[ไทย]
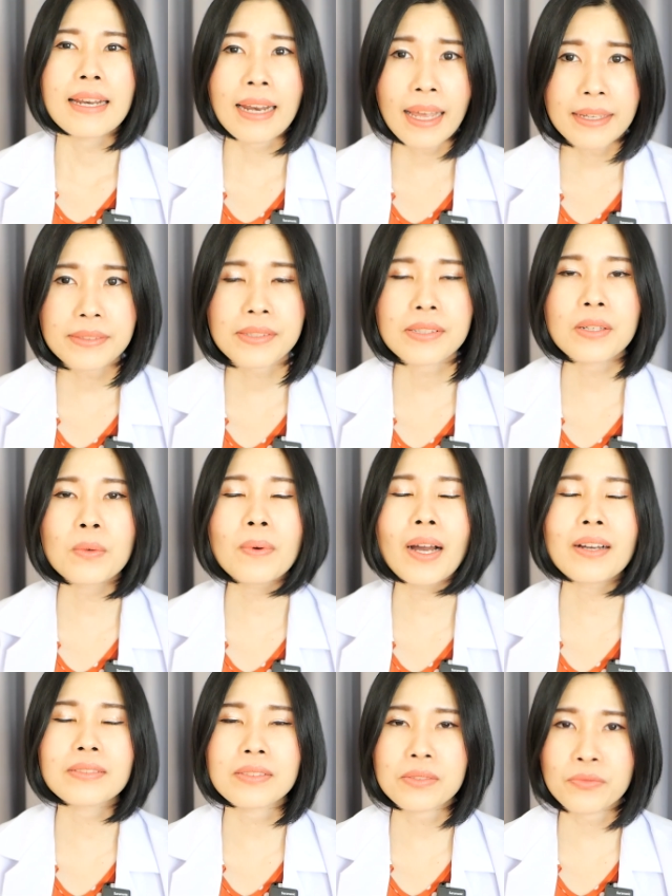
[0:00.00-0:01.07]
และเชื่อ
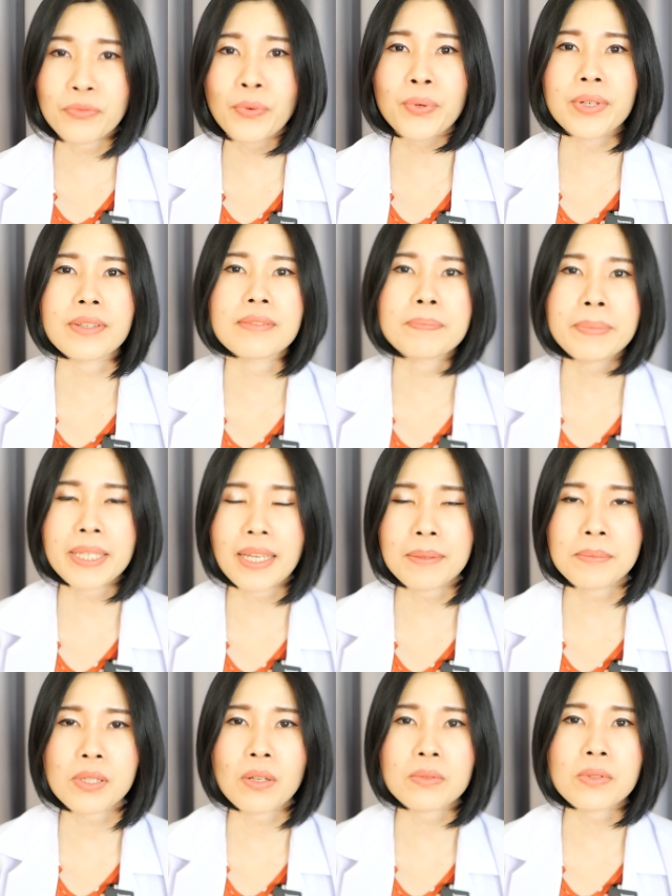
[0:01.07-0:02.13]
ว่าฝุ่น PM